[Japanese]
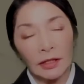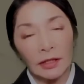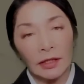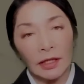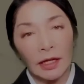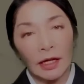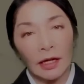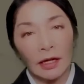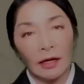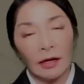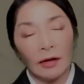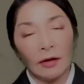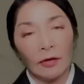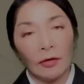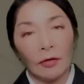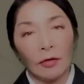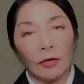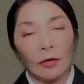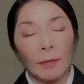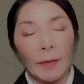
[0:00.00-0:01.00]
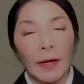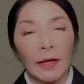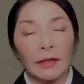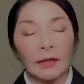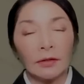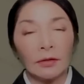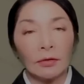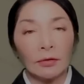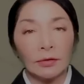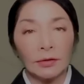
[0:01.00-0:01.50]
てお弁
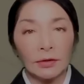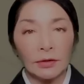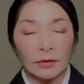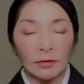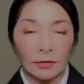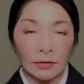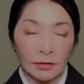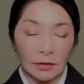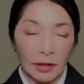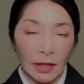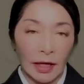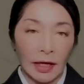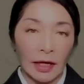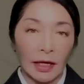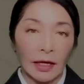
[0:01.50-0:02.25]
当を作って